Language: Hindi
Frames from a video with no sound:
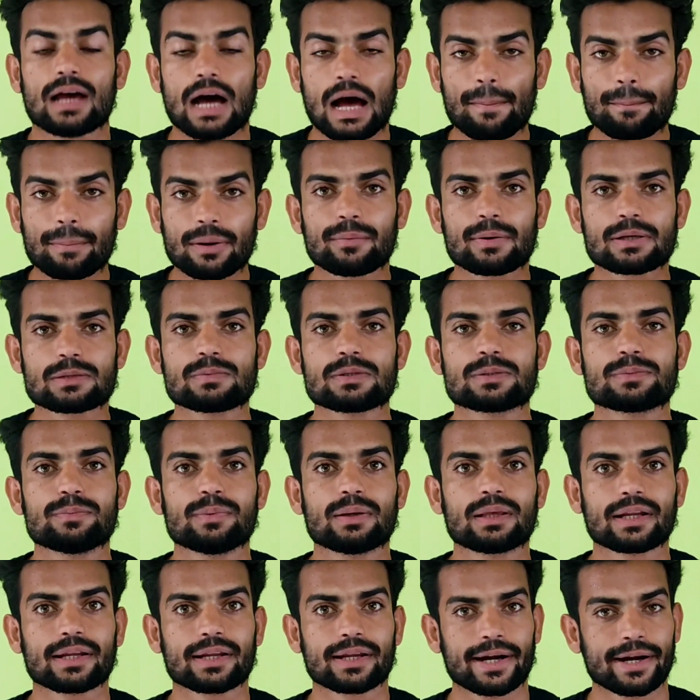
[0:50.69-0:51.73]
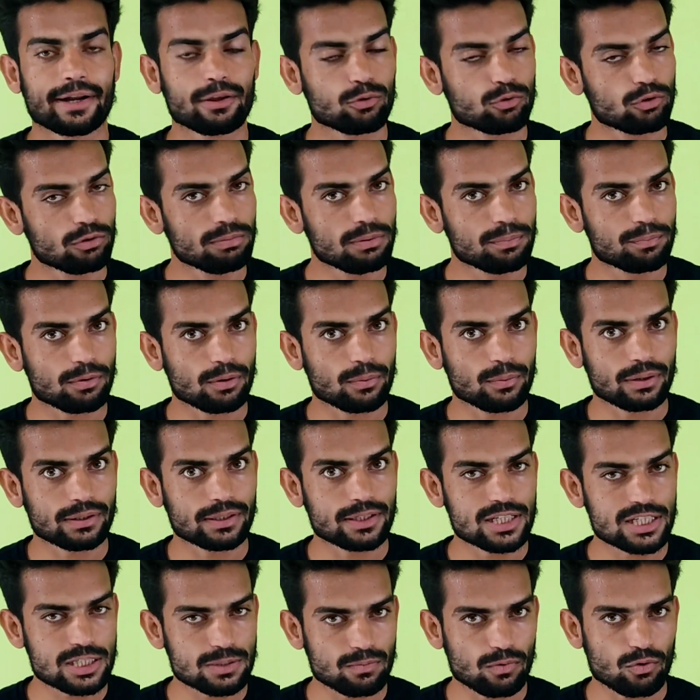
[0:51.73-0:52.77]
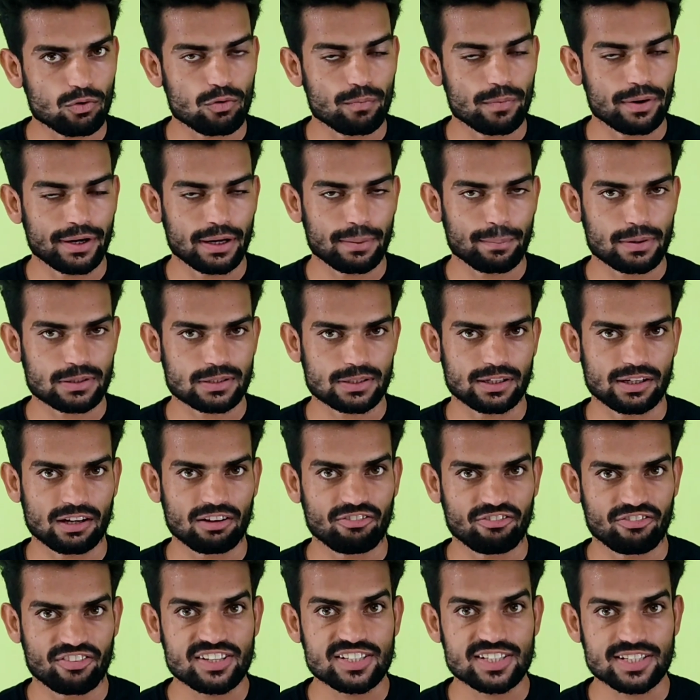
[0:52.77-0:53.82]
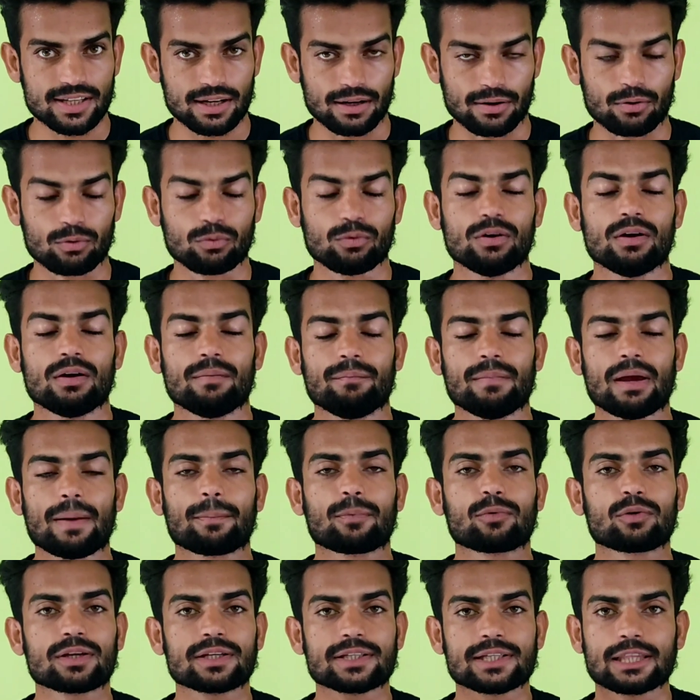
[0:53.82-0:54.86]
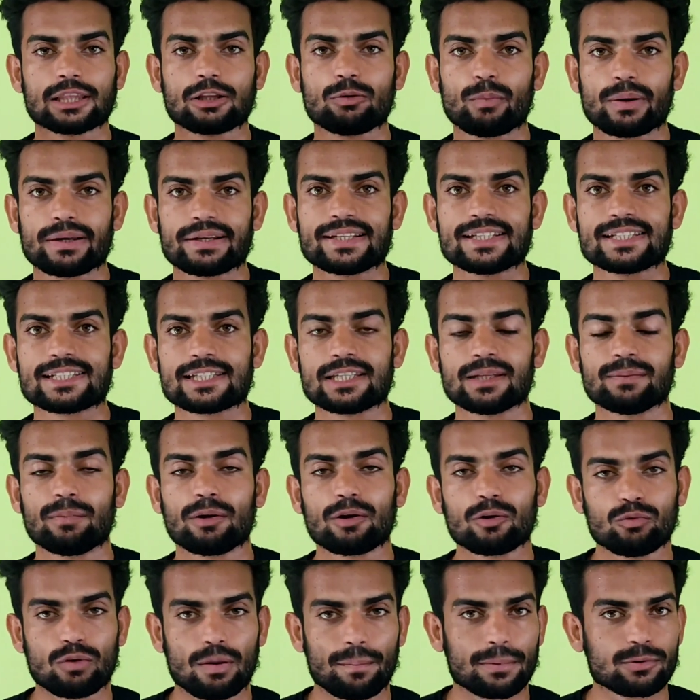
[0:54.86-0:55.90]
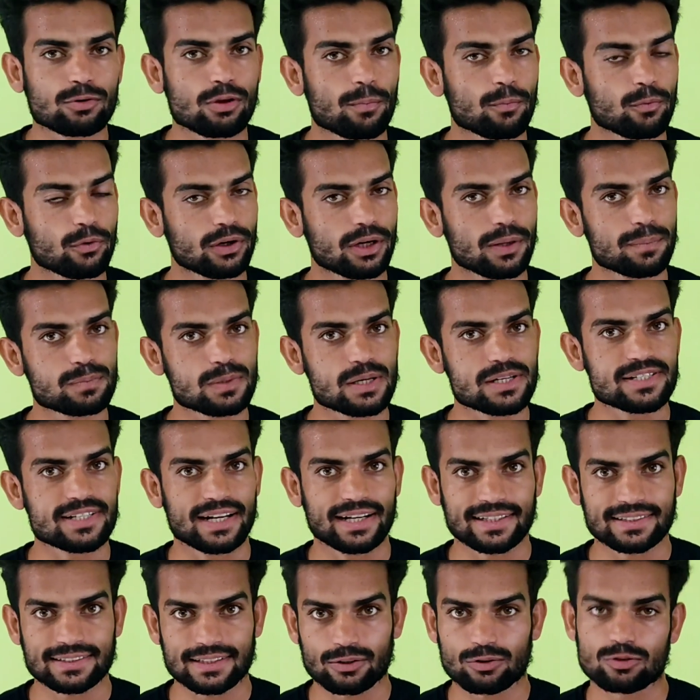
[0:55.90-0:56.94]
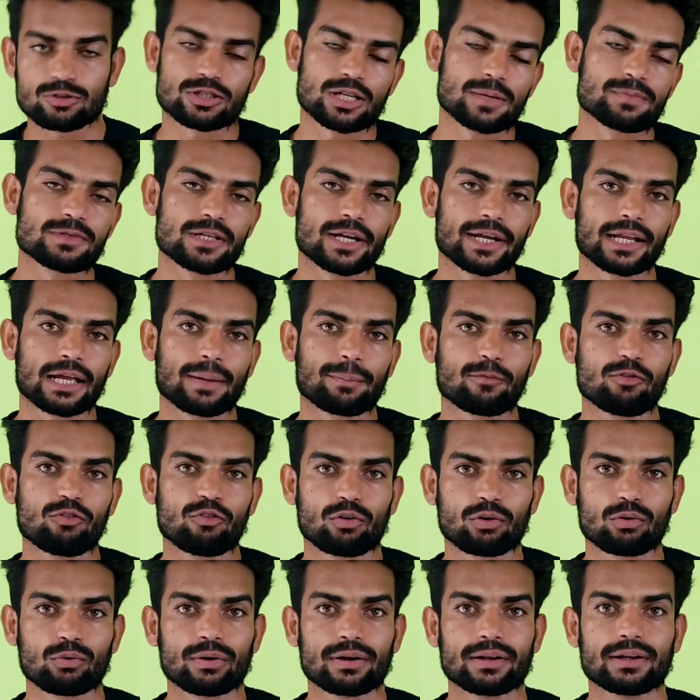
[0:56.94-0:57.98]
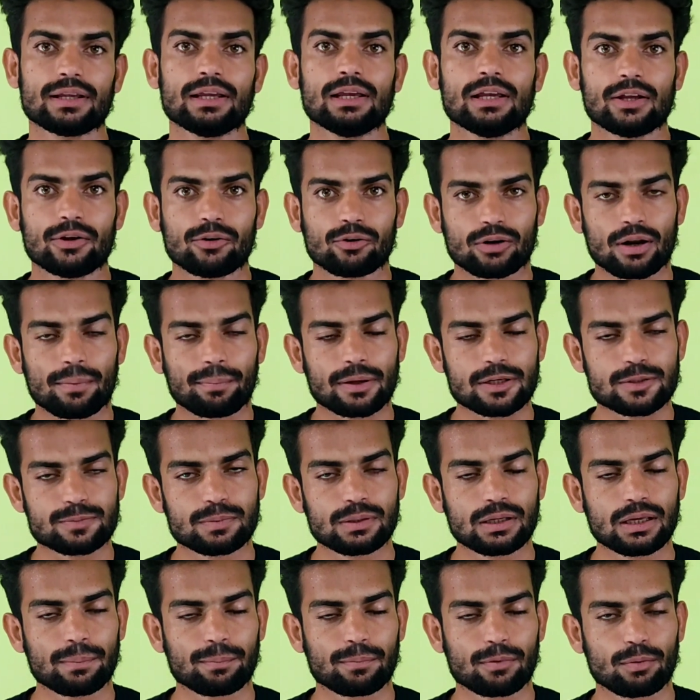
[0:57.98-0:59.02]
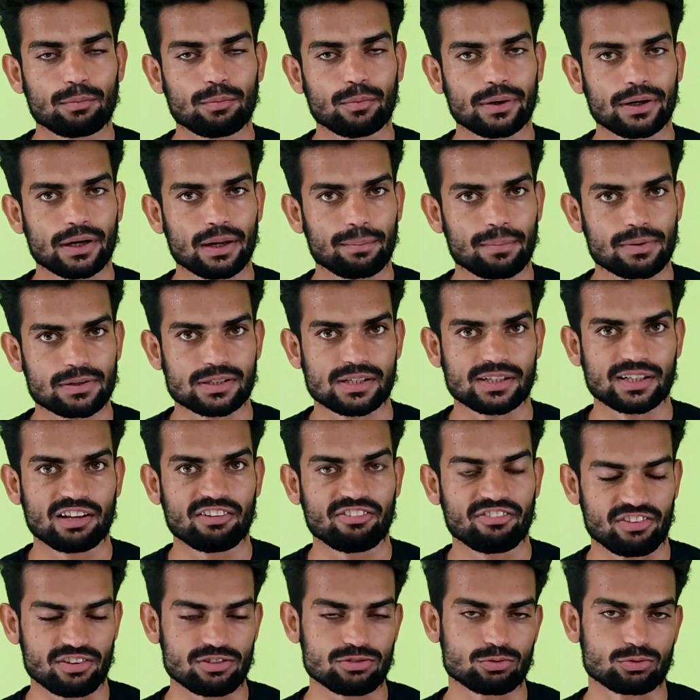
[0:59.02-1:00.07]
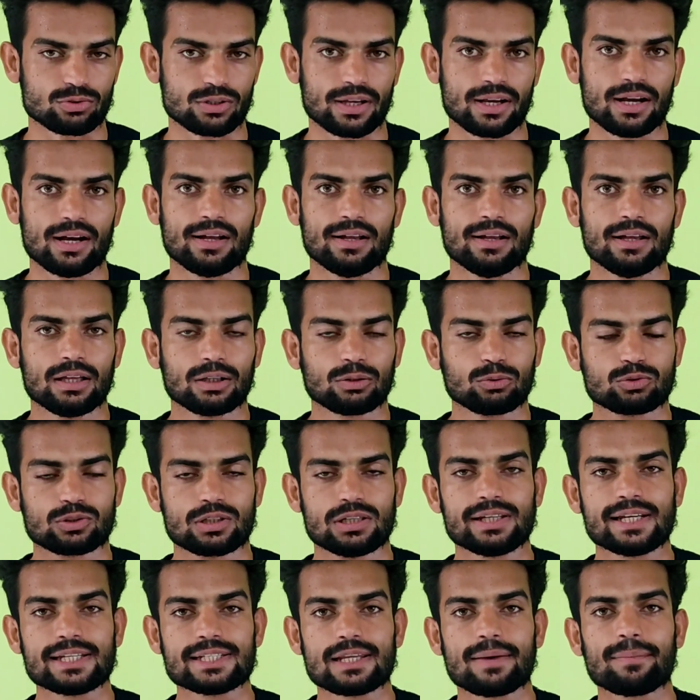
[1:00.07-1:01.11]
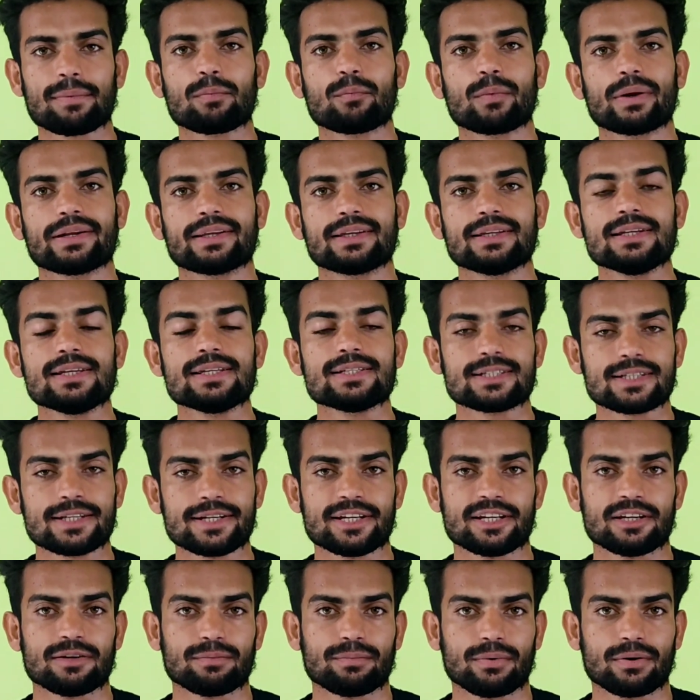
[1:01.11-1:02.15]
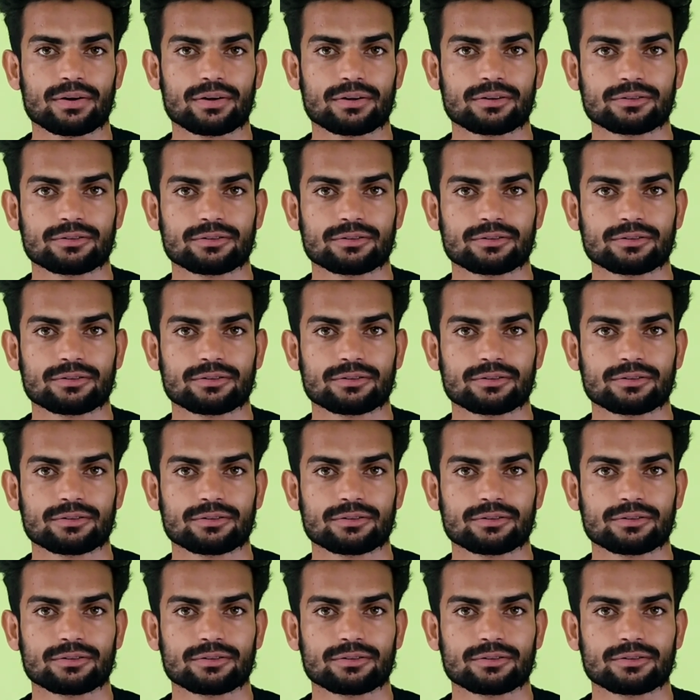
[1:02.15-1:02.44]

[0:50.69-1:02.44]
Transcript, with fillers: आपके डिवाइस में स्पीकर के रिगार्डिंग कोई भी प्रॉब्लम है इस हंड्रेड परसेंट है फिक्स कराना हूँ मैं आपको लेकर चलता हूँ मोबाइल की स्क्रीन पर वहाँ पर जो आपको टिप्स एंड सेटिंग्स है सेम सेटिंग आपको फॉलो करनी है और आपका स्पीकर प्रॉब्लम हंड्रेड परसेंट है फिक्स हो जाएगा तो चलिए कैसे आप मोबाइल की स्क्रीन पर